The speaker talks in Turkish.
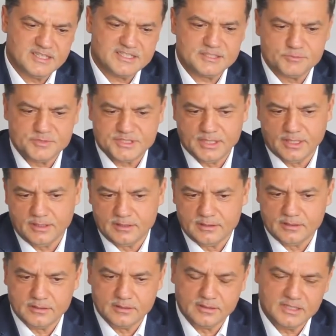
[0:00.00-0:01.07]
Nasıl bir şey,
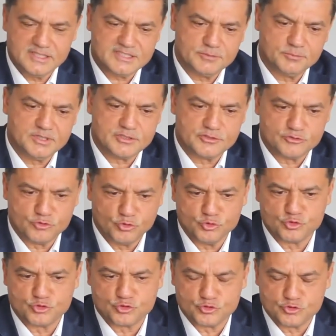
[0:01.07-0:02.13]
nasıl bir
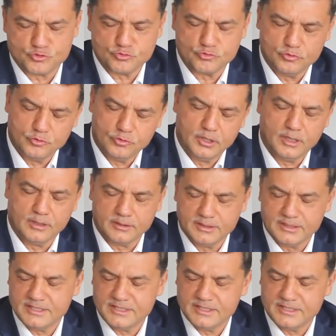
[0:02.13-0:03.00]
sonuçla